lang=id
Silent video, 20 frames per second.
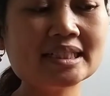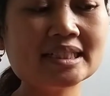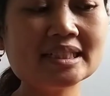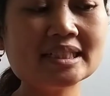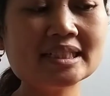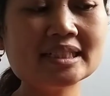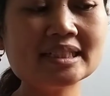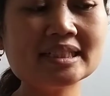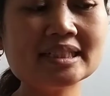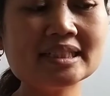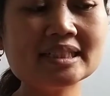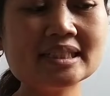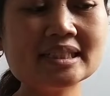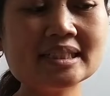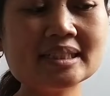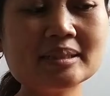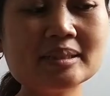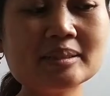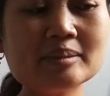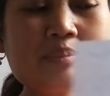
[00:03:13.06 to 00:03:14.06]
e,
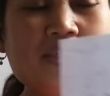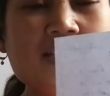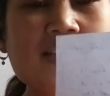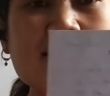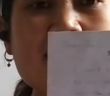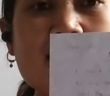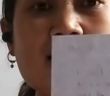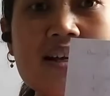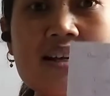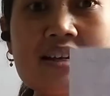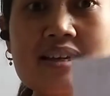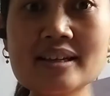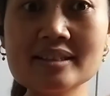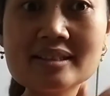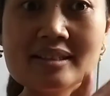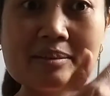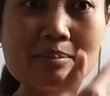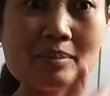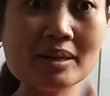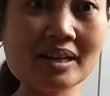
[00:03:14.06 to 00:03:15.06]
minta kayak
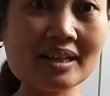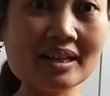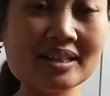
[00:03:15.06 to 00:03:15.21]
selembar